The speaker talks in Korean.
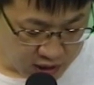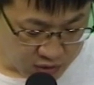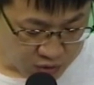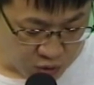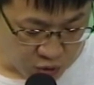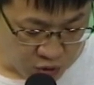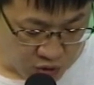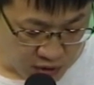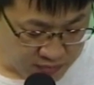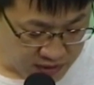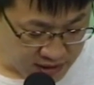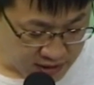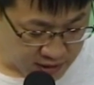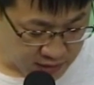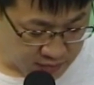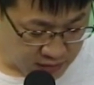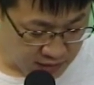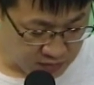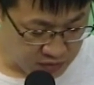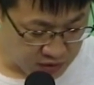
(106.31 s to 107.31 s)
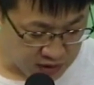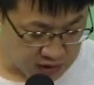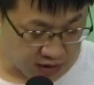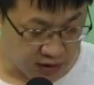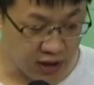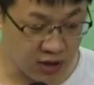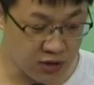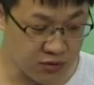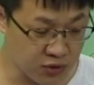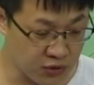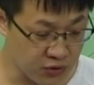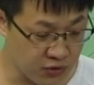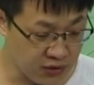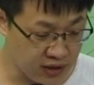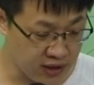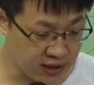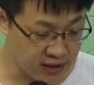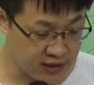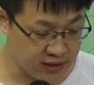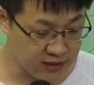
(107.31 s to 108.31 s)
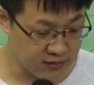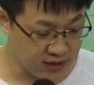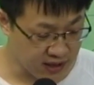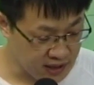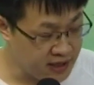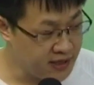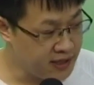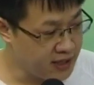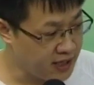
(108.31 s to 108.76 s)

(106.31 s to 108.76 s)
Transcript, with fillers: 소중한 말씀 함께 나눠보도록 하겠습니다.